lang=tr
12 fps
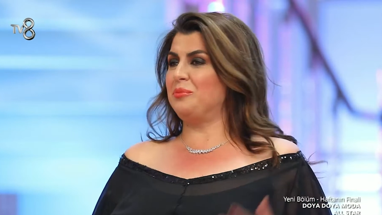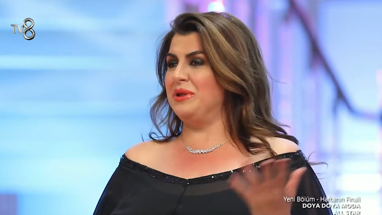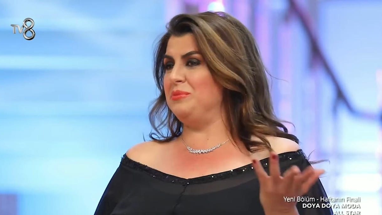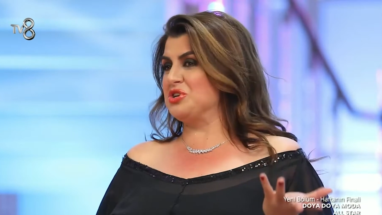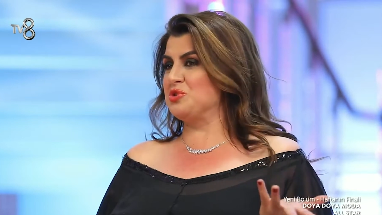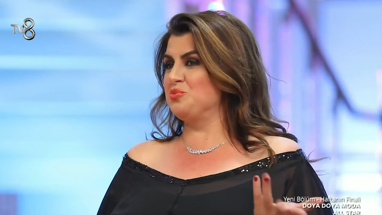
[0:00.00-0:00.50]
benim
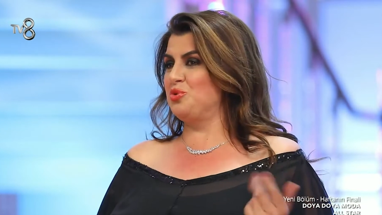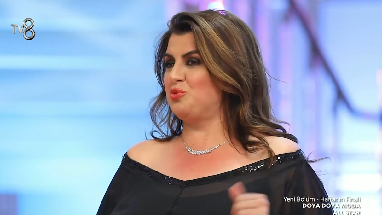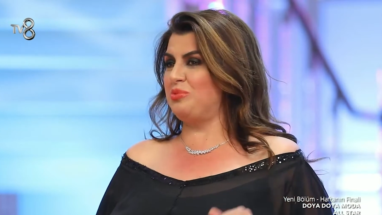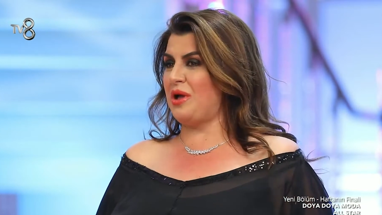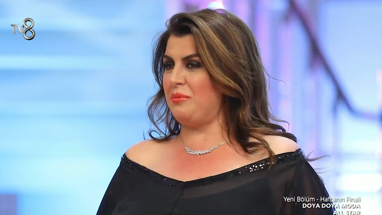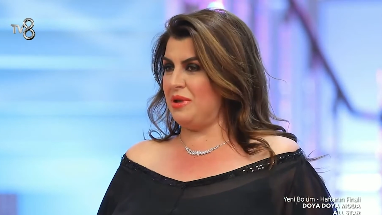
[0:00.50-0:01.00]
Yani- yaşım
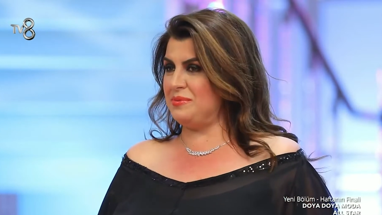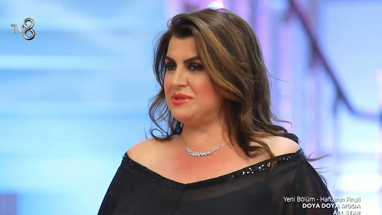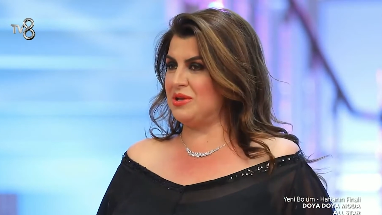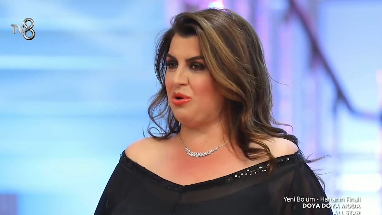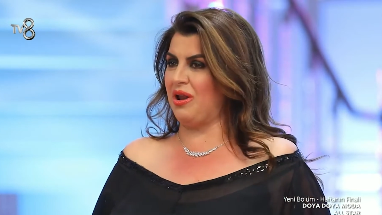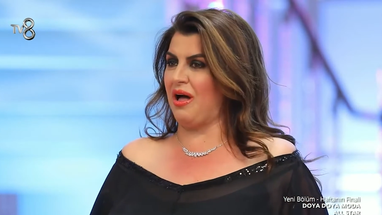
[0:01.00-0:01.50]
büyütmeyen bir
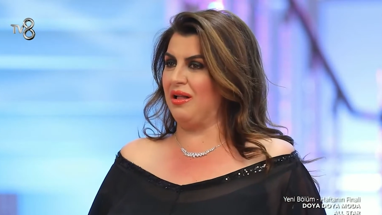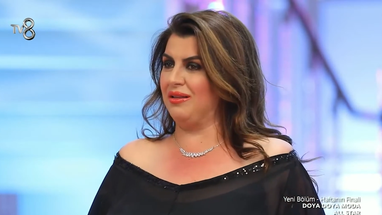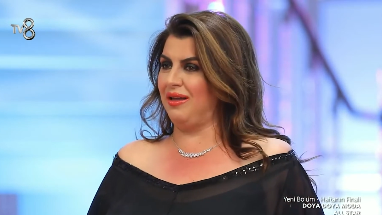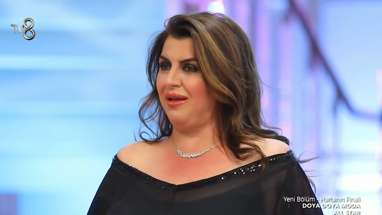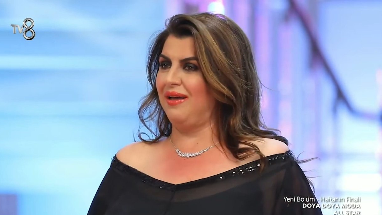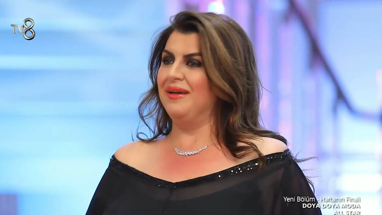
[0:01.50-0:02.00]
elbise yok herhalde.